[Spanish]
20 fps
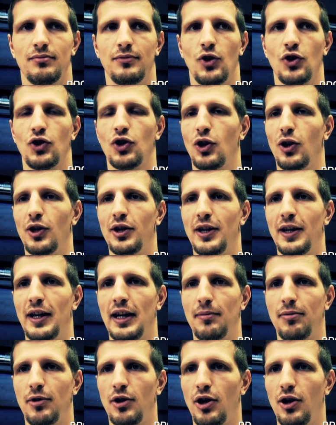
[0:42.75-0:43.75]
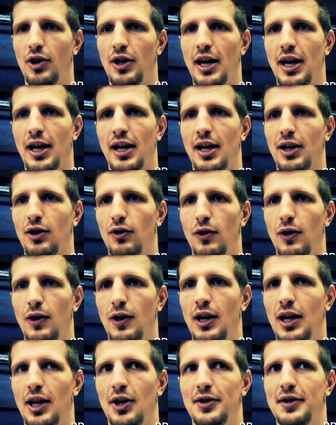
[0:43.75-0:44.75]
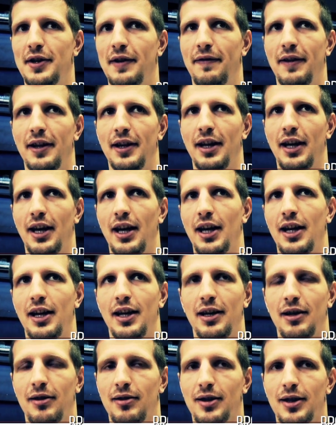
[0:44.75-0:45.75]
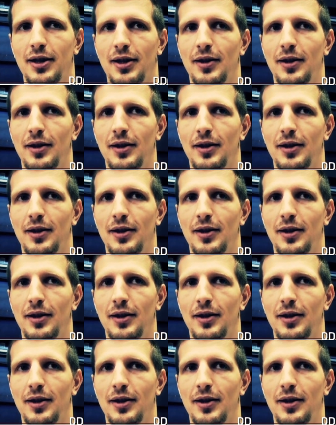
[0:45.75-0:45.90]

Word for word: no solo tirar, pero ayudar a todo el lado, defender y,